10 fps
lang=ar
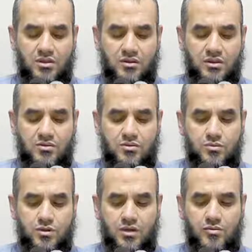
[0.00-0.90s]

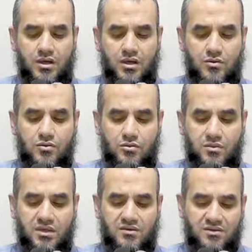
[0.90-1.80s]
أيديكم
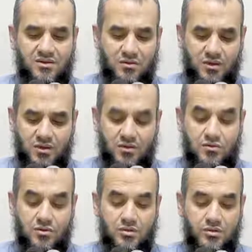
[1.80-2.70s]
ورماحكم أي
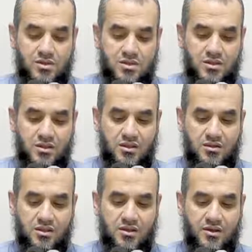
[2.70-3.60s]
تتمكنون من
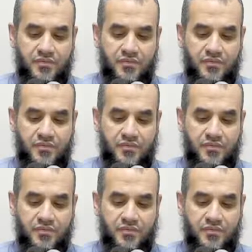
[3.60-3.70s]
صيده